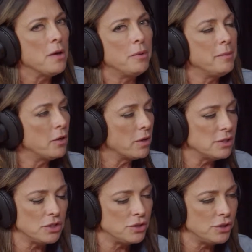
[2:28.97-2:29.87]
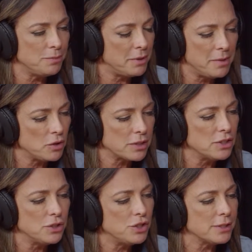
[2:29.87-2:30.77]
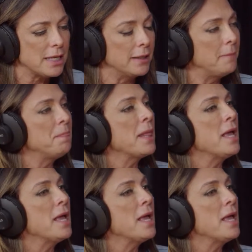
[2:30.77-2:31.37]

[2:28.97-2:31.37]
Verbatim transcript: Primeiro 15 di, primeiros 15 dias, nada.